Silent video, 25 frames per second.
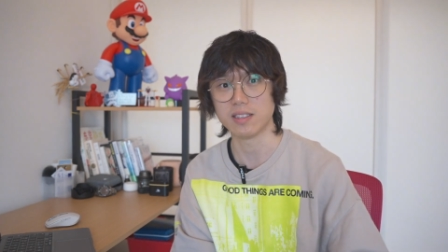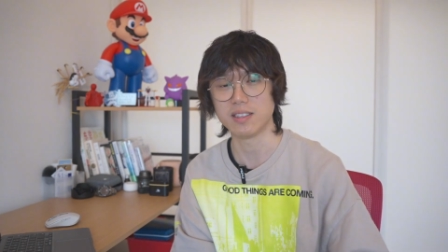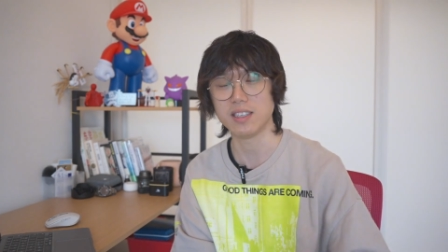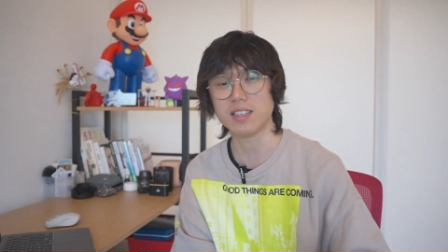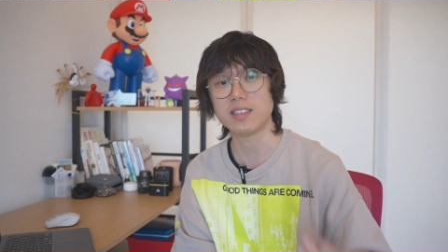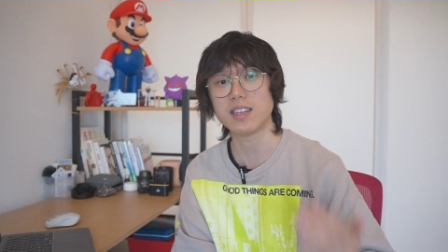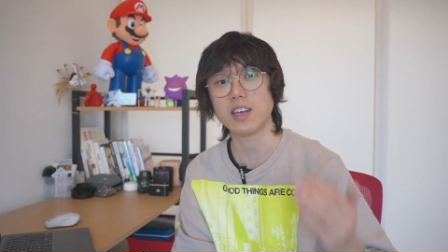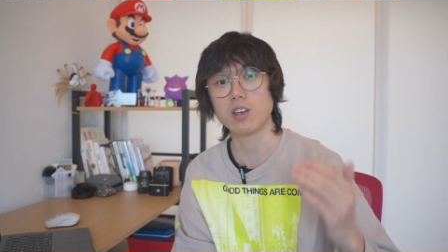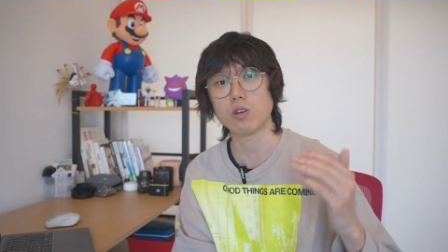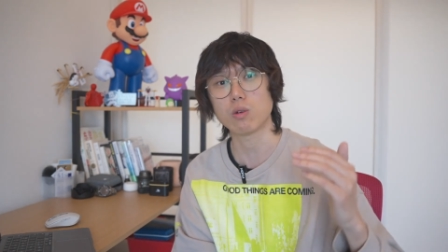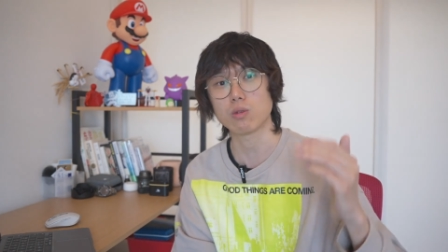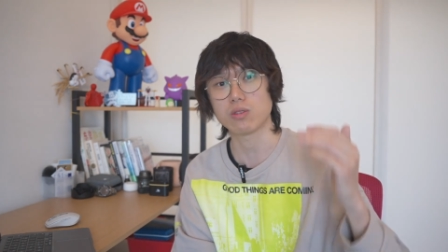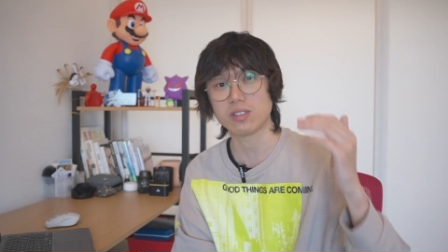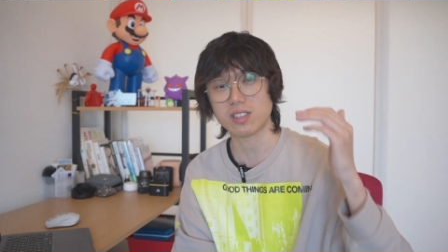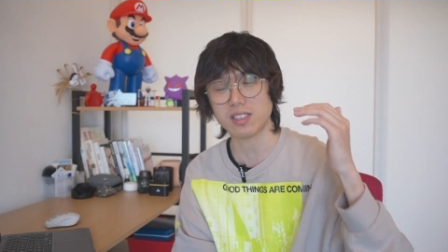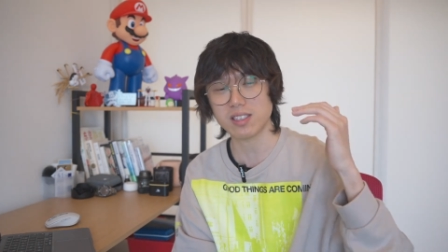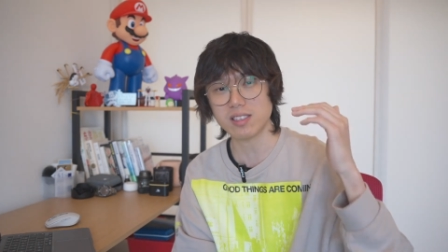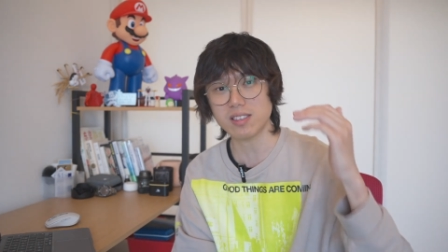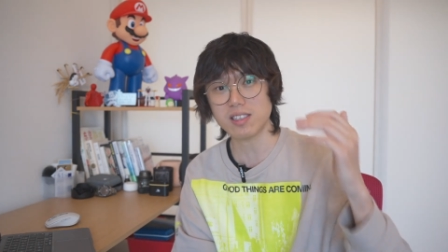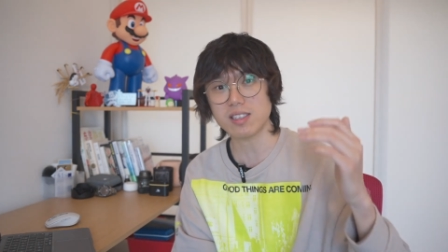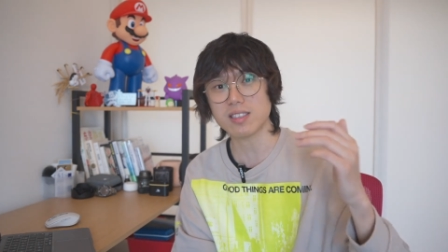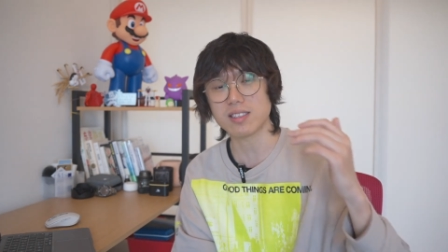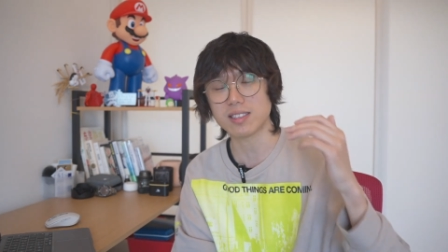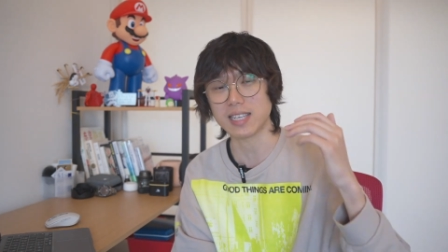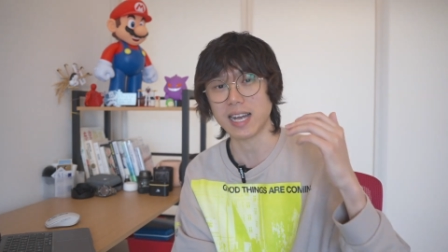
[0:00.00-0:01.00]
你得用机
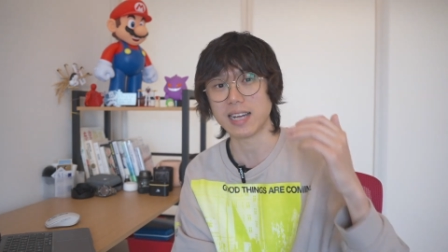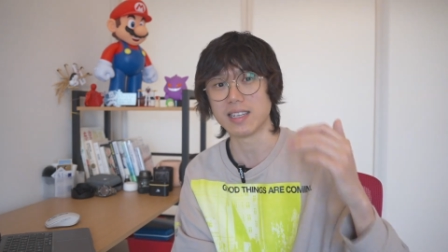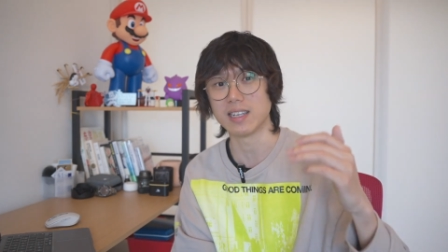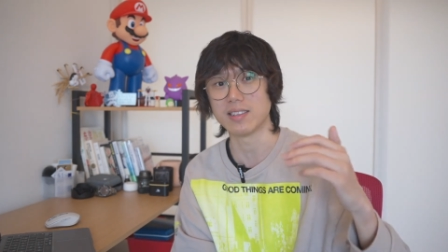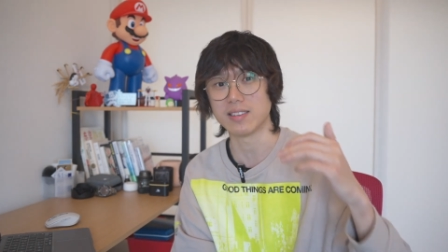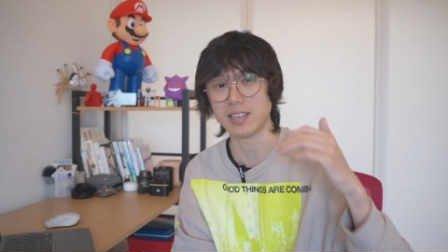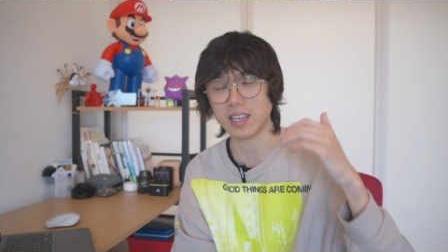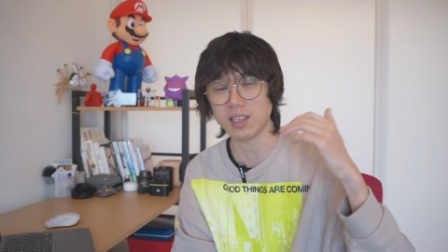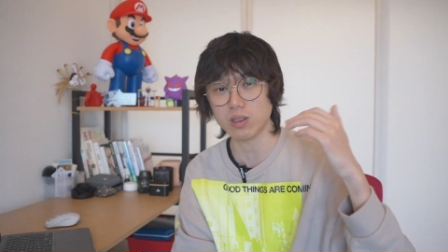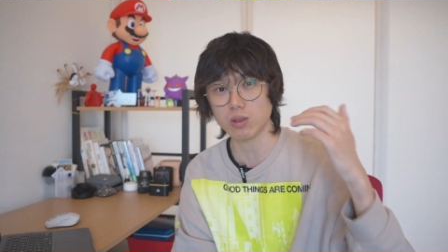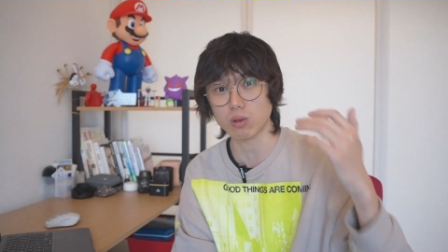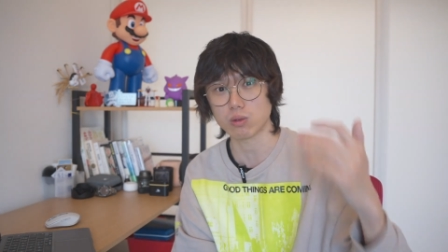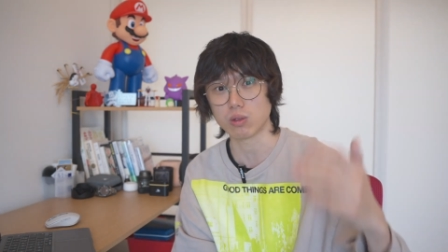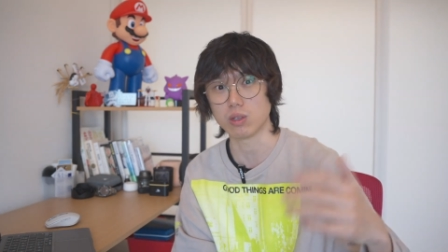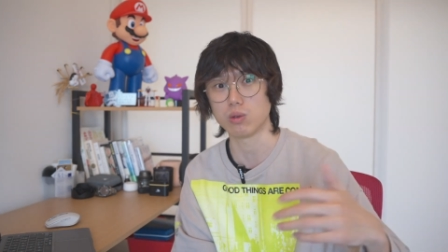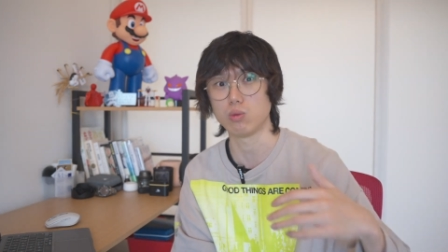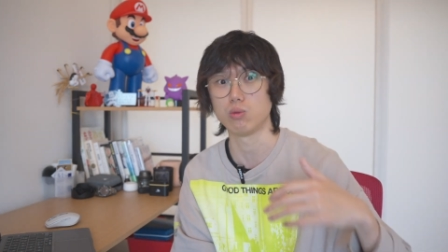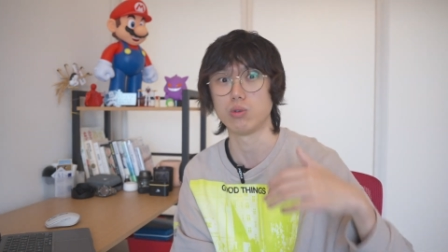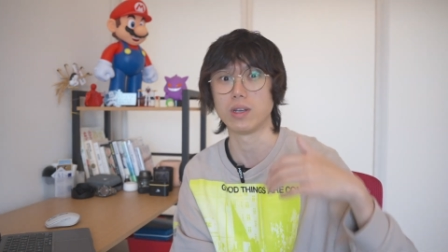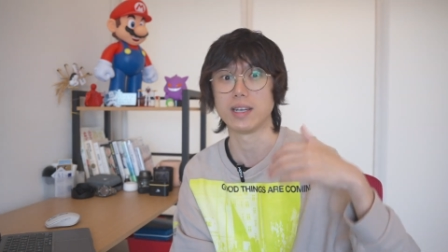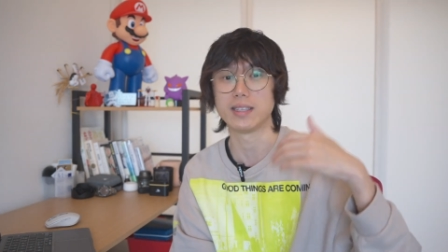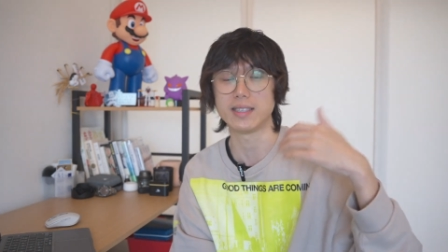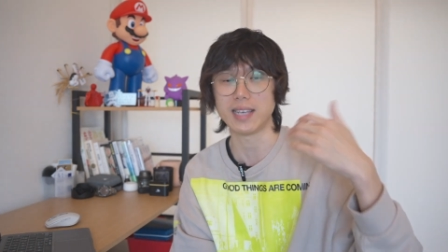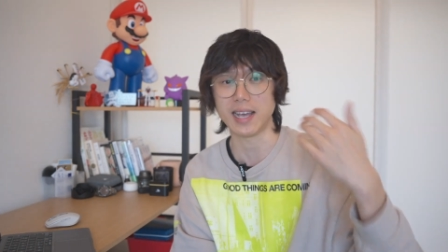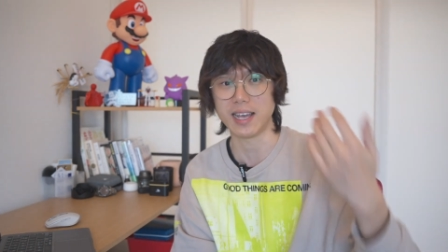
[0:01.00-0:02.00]
器才能听懂的
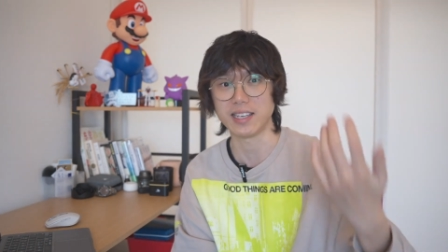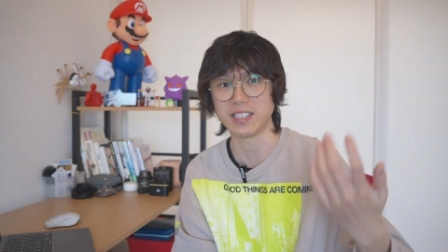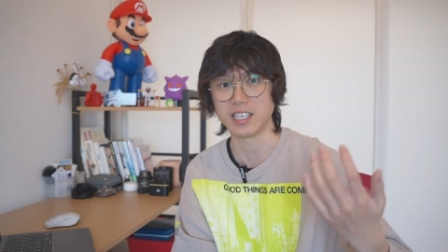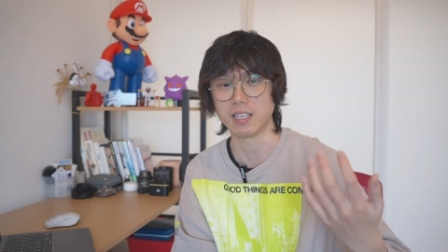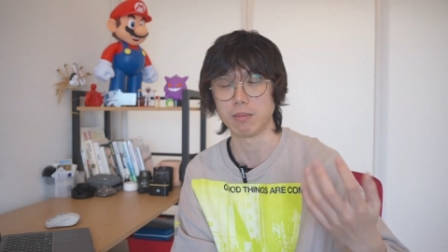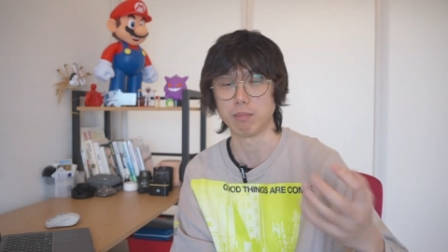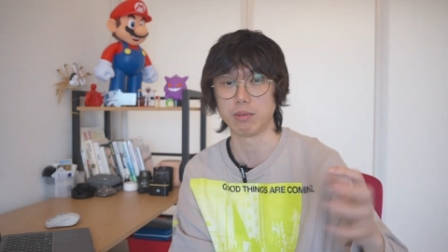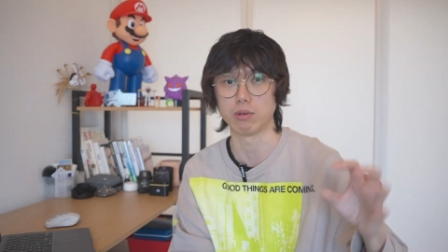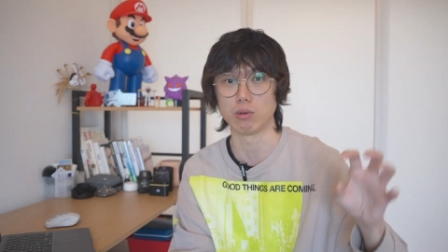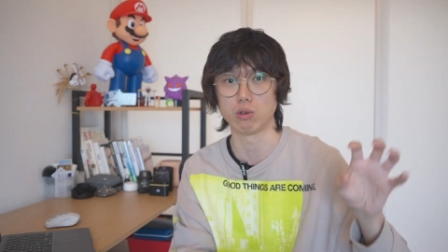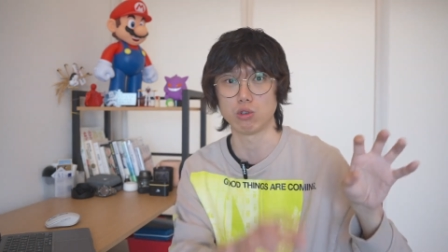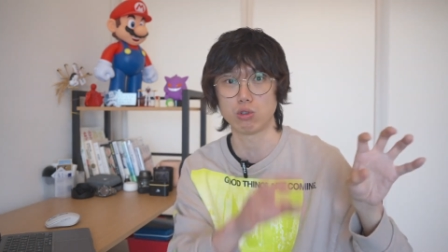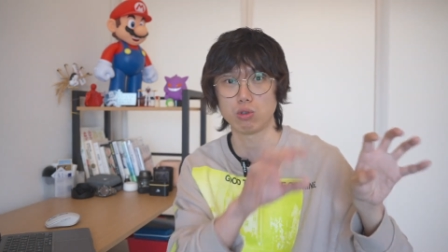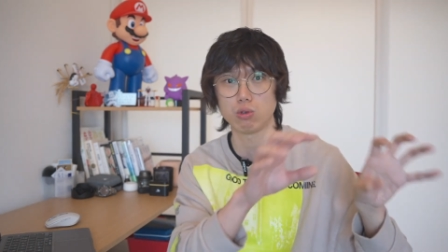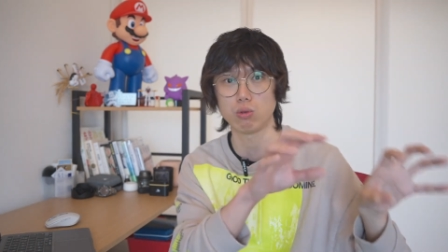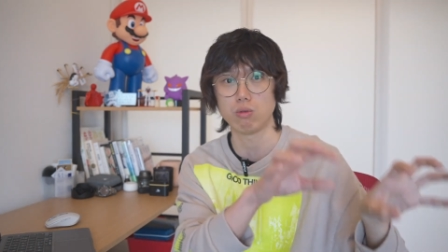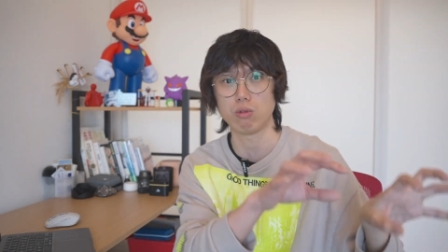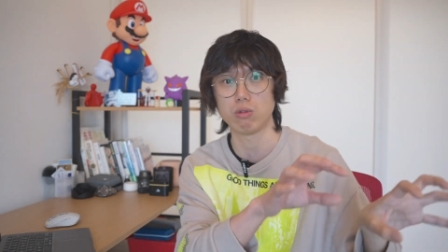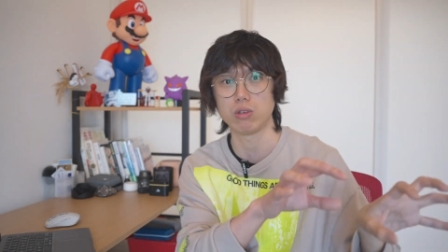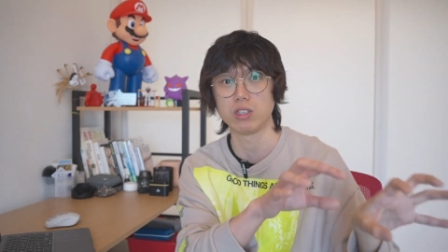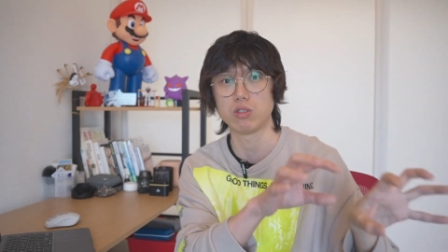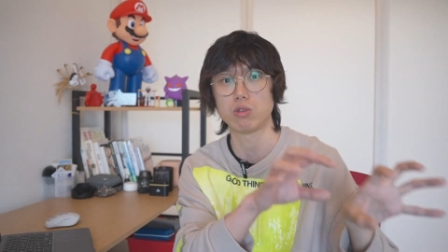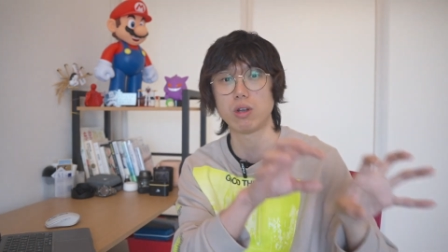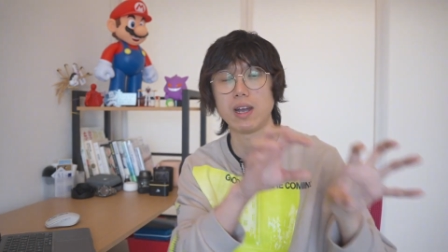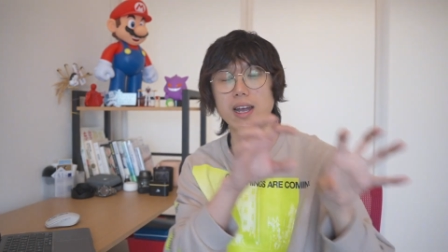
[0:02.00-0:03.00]
语言才行，比如输
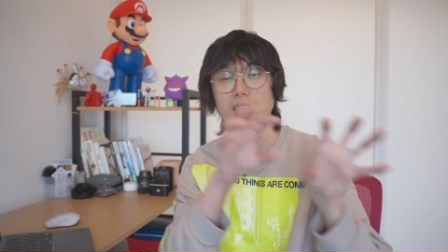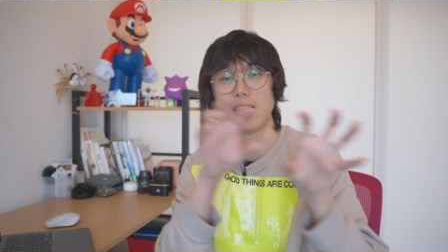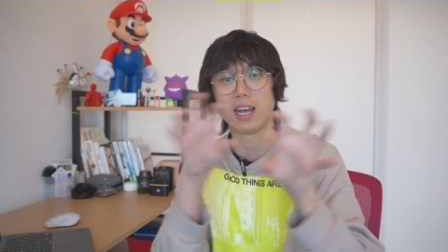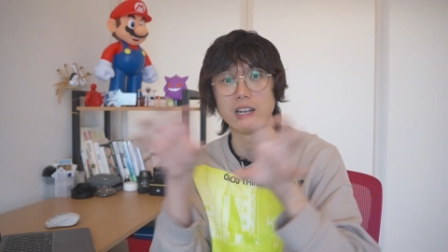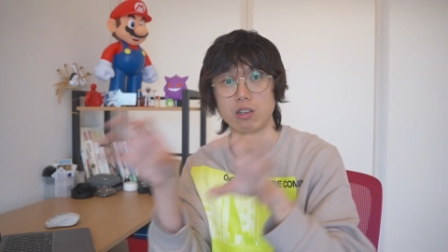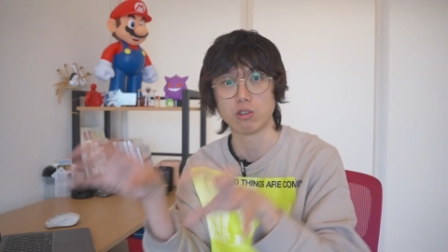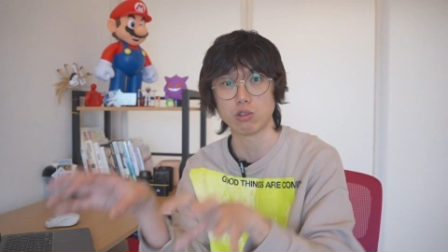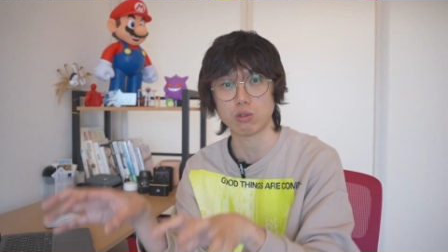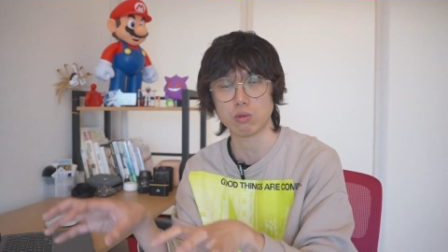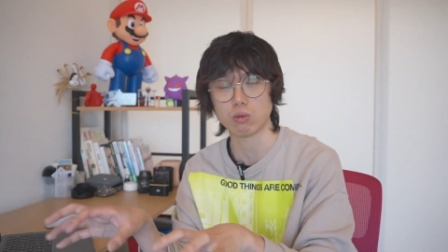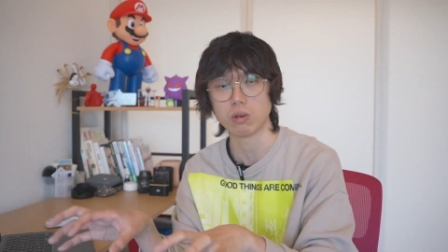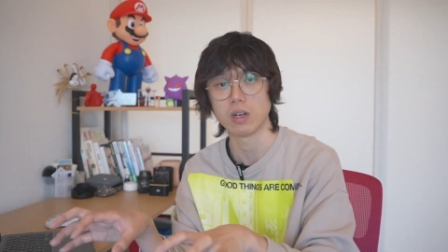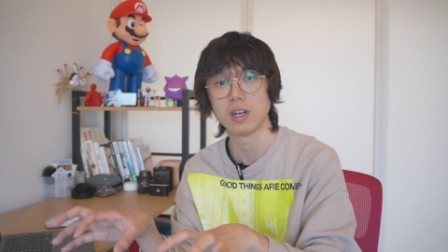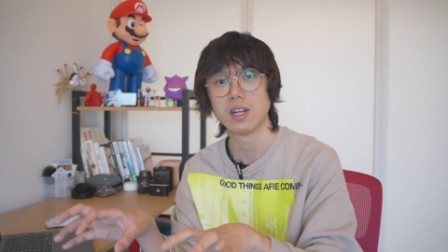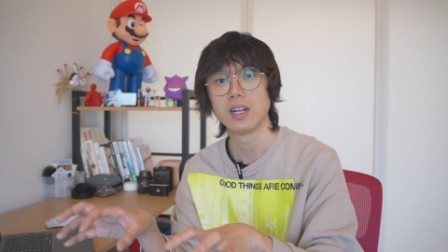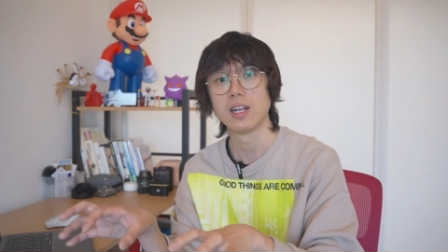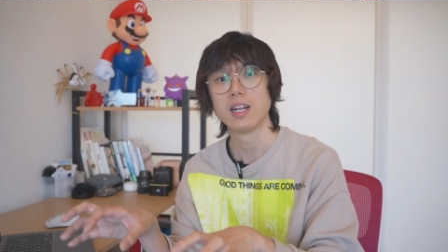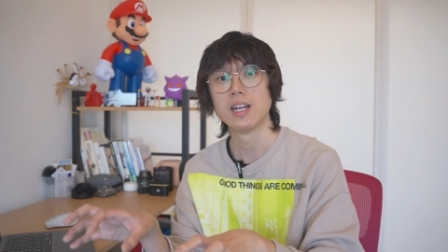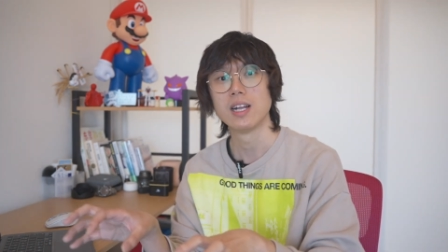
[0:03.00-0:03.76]
入一串函数。